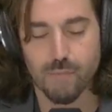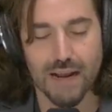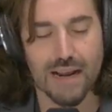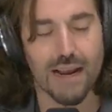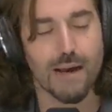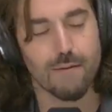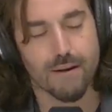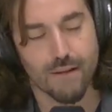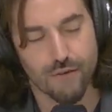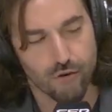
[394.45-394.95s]

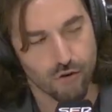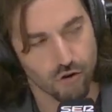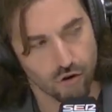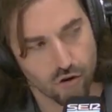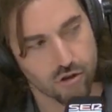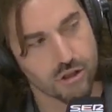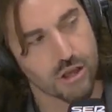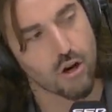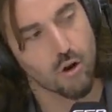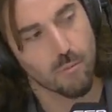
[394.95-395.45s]
Palabra de
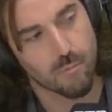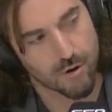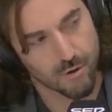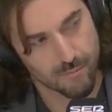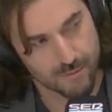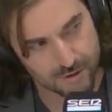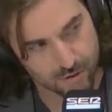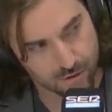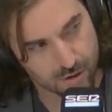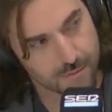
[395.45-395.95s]
honor, te lo
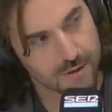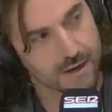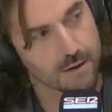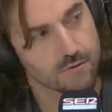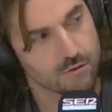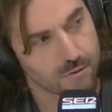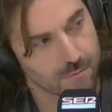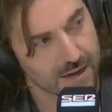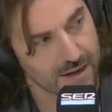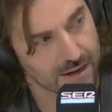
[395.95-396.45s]
prometo que me
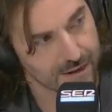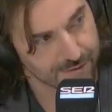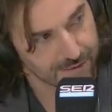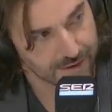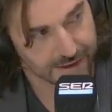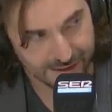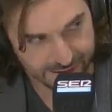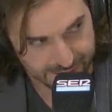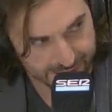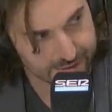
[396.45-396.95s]
acabo de tomar el
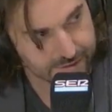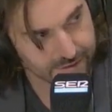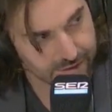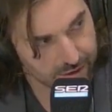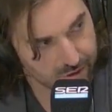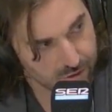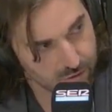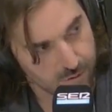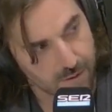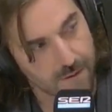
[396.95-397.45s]
café. Es
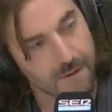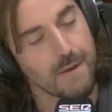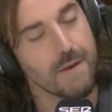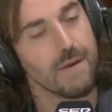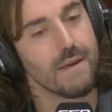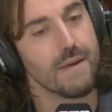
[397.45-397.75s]
cierto.